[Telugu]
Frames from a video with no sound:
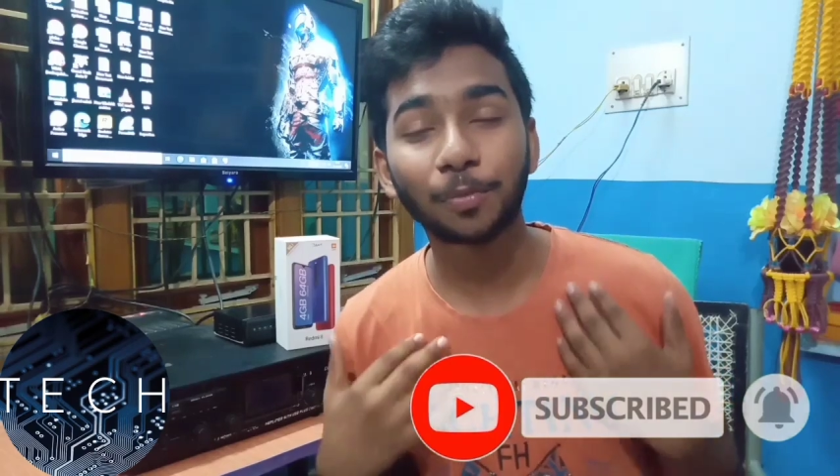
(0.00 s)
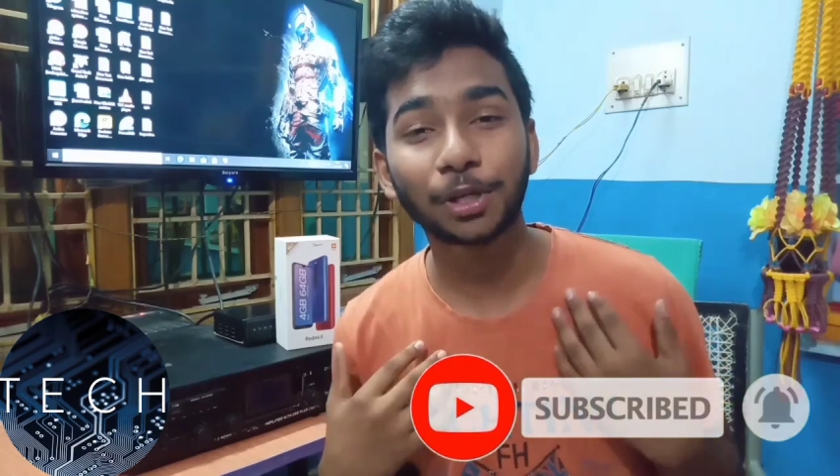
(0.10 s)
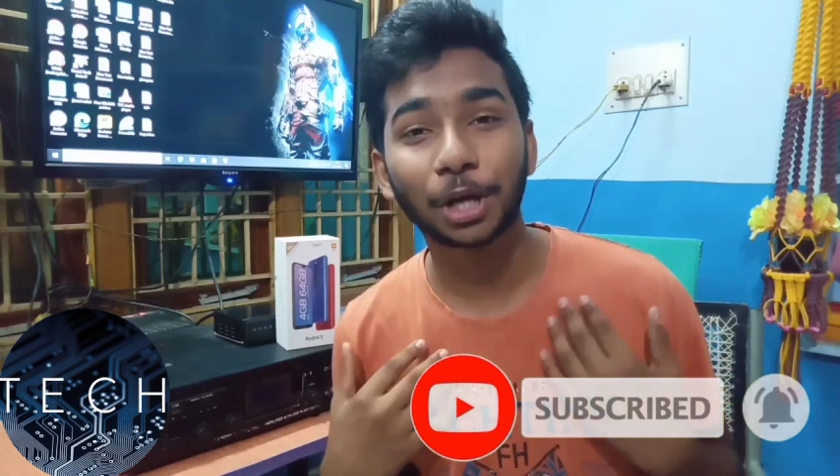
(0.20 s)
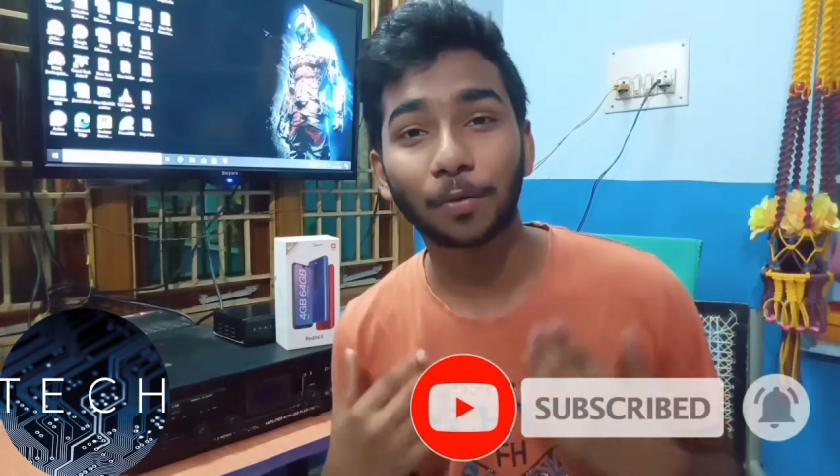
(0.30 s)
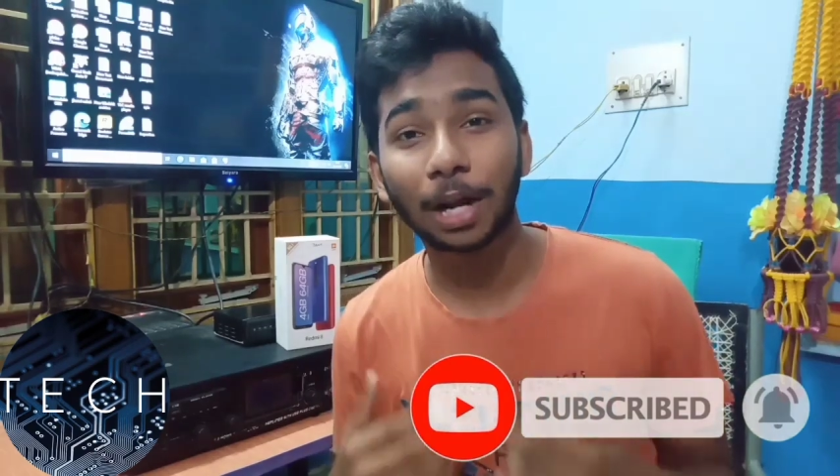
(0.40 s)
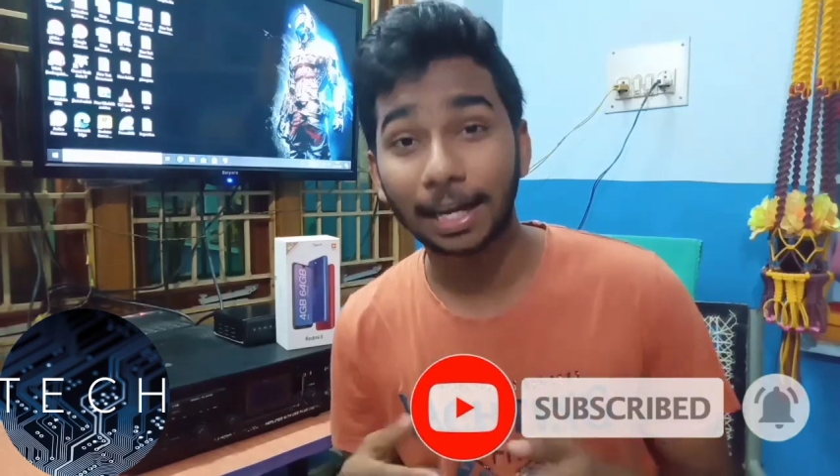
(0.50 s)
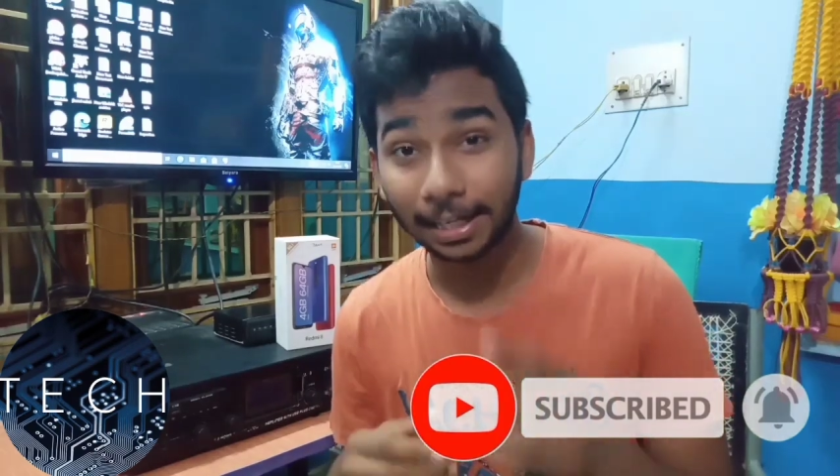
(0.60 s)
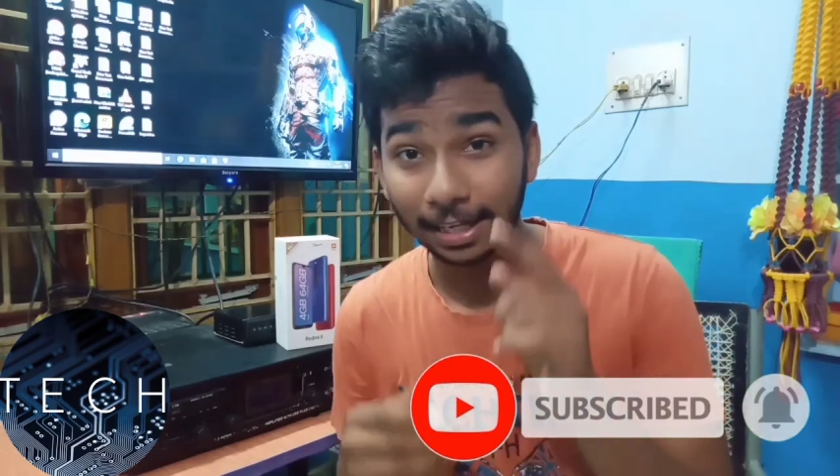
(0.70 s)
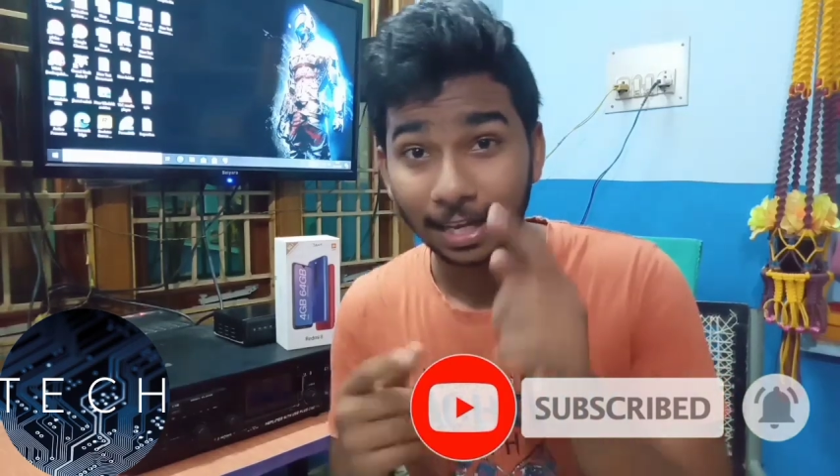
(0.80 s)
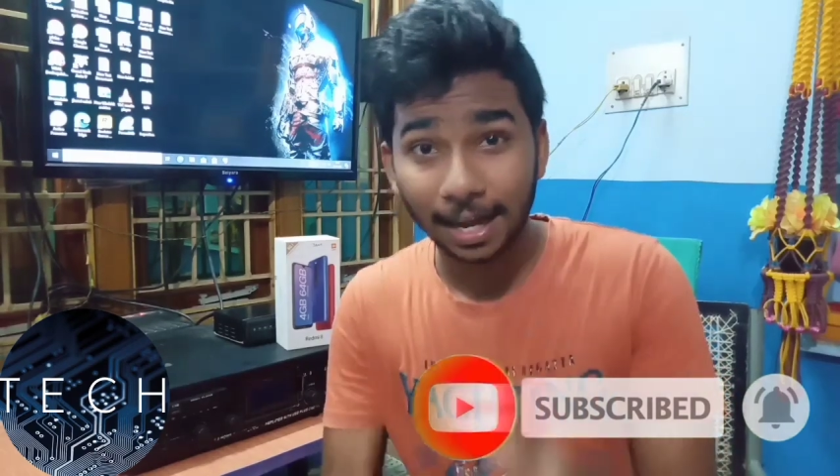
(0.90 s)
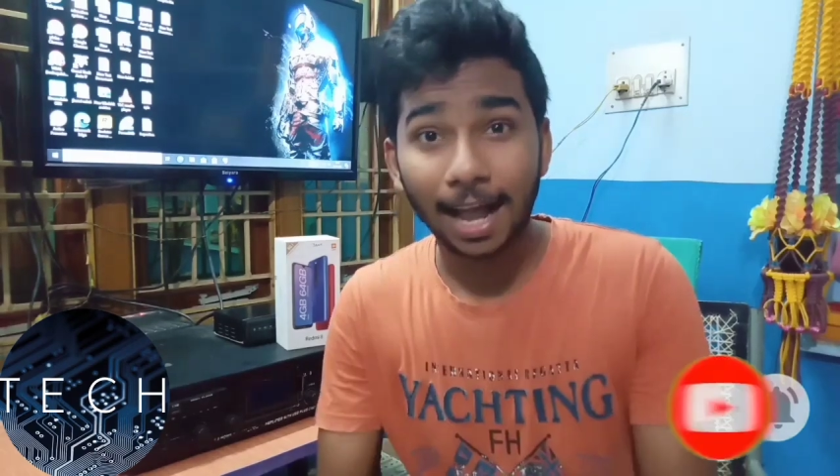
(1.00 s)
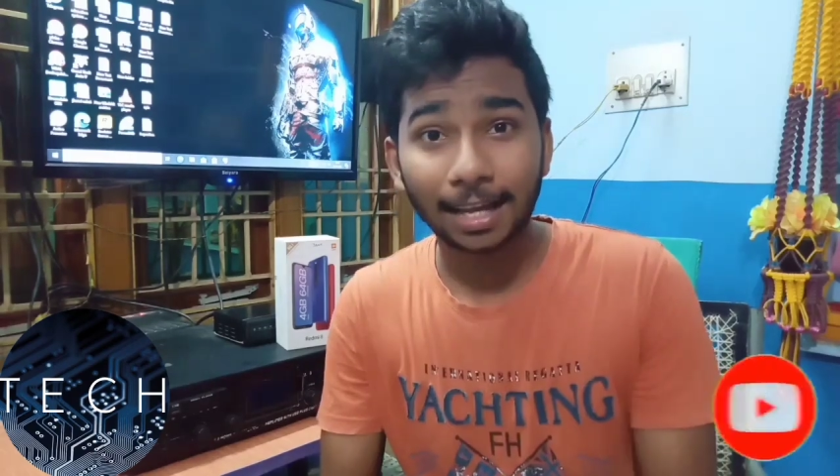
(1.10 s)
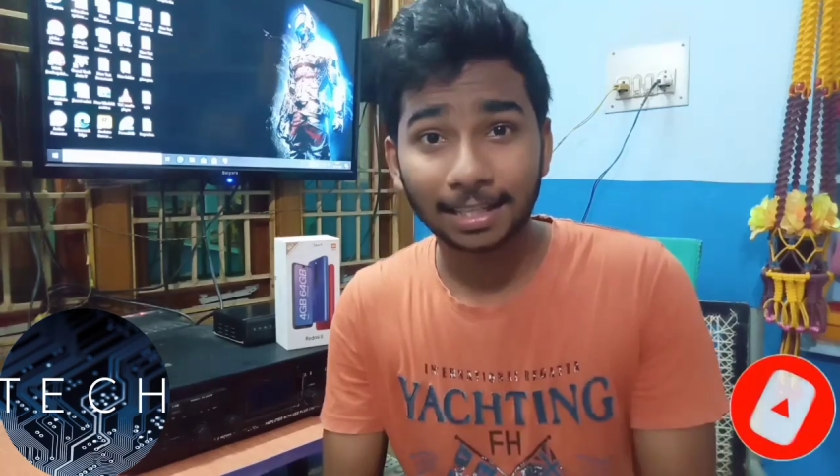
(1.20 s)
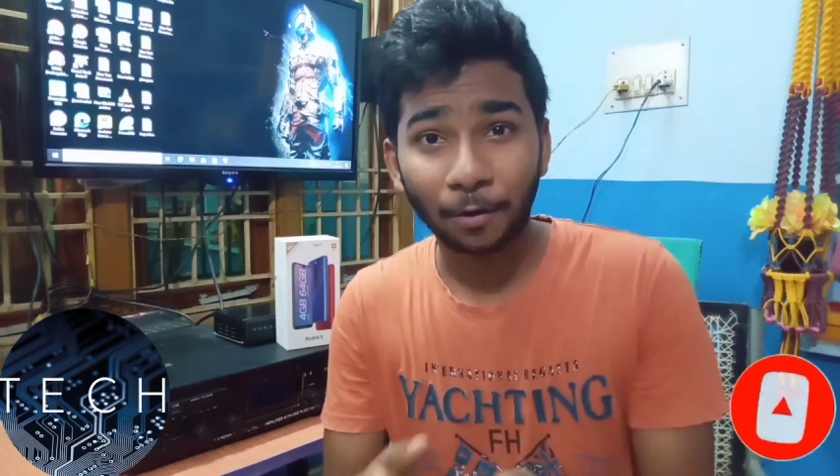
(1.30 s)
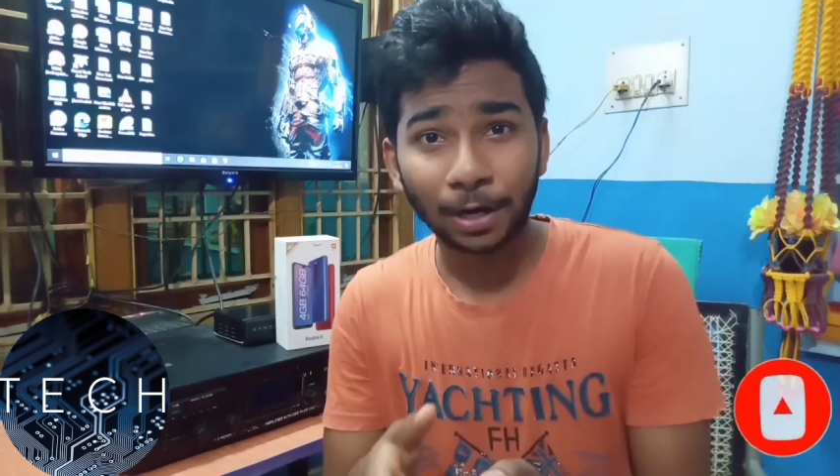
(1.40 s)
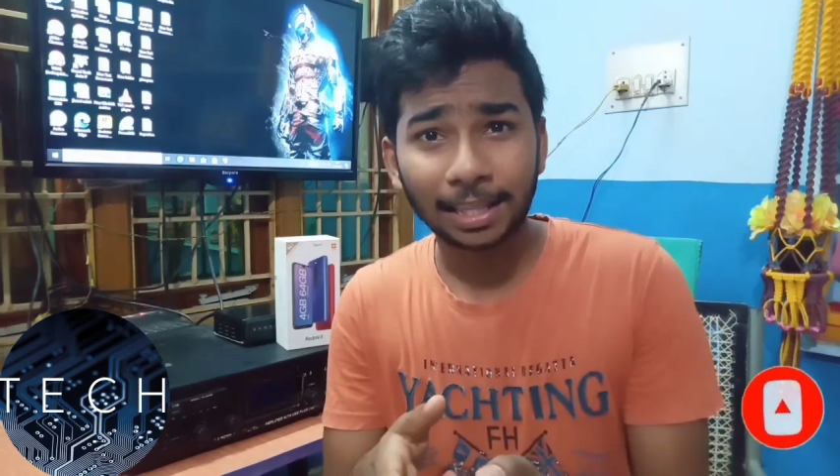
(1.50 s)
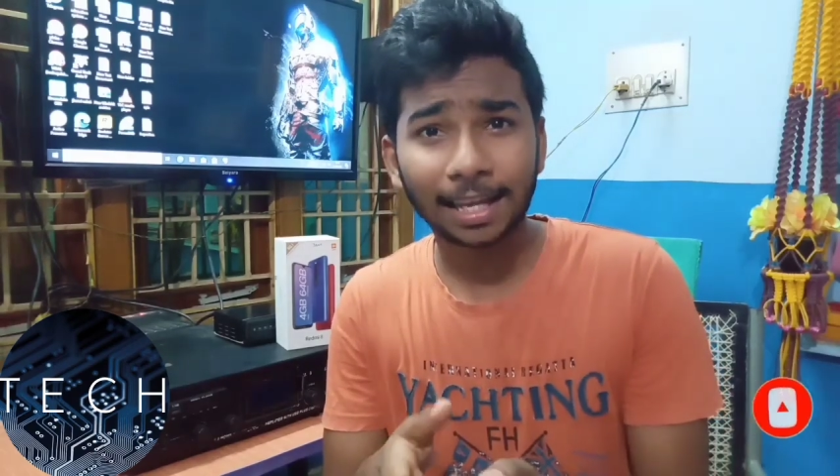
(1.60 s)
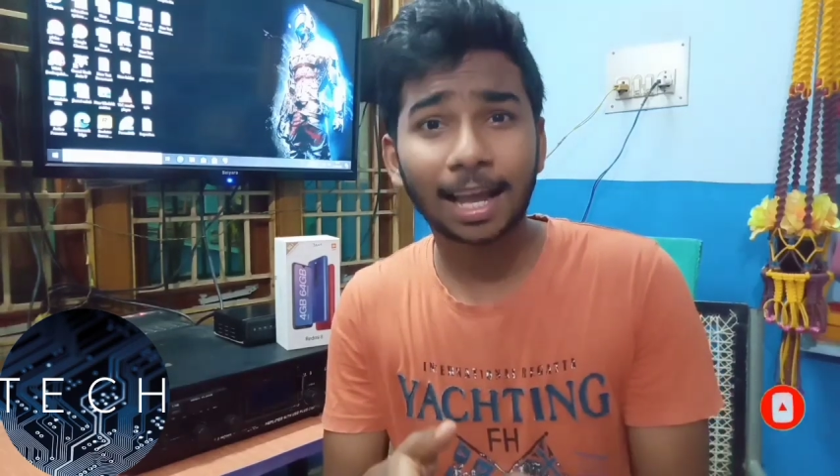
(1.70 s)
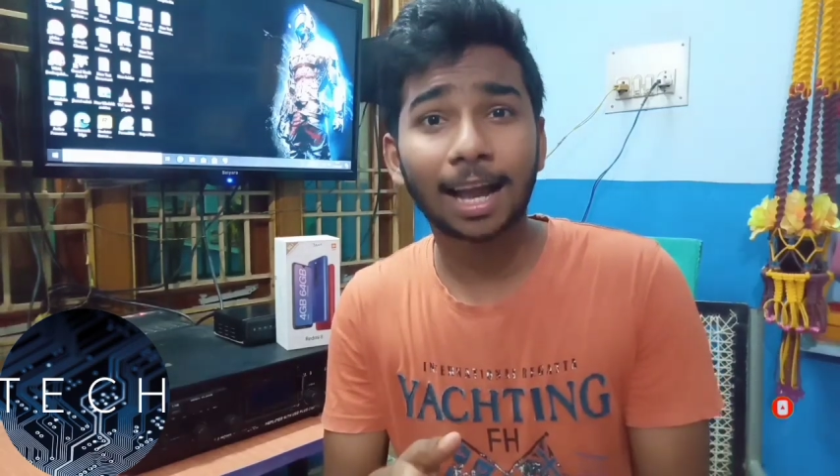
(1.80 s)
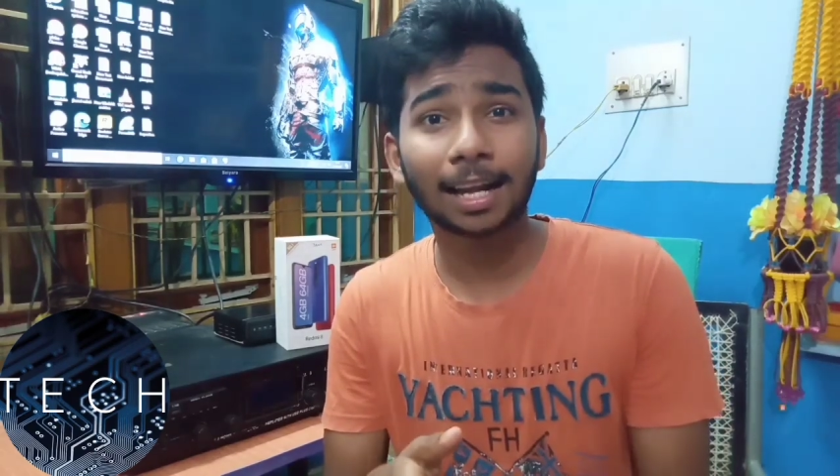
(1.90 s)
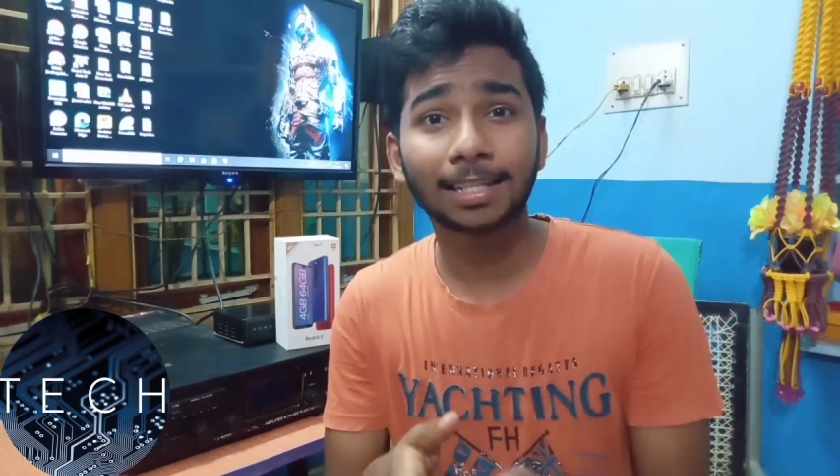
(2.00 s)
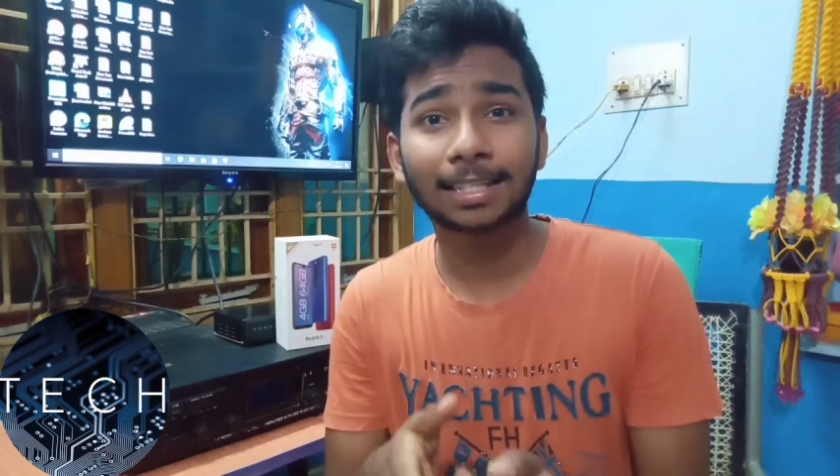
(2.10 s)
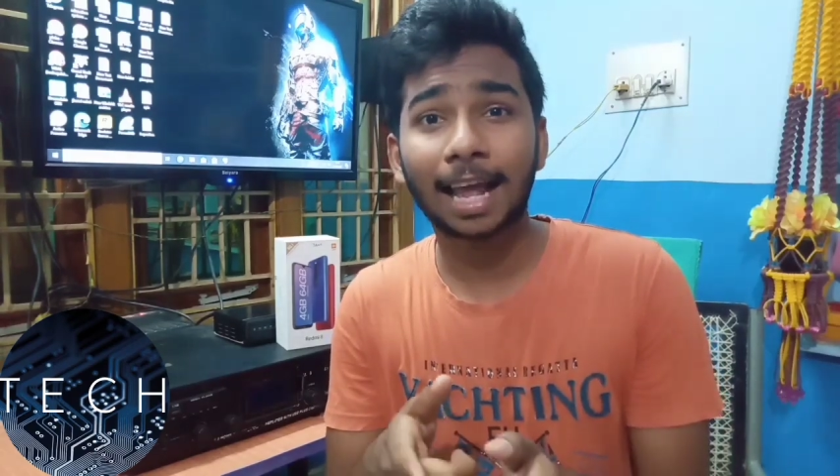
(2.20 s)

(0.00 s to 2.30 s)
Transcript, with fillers: నేను మీ జాన్ వలెట్టి గాయస్ ఎవరైతే ఇంకా కనుక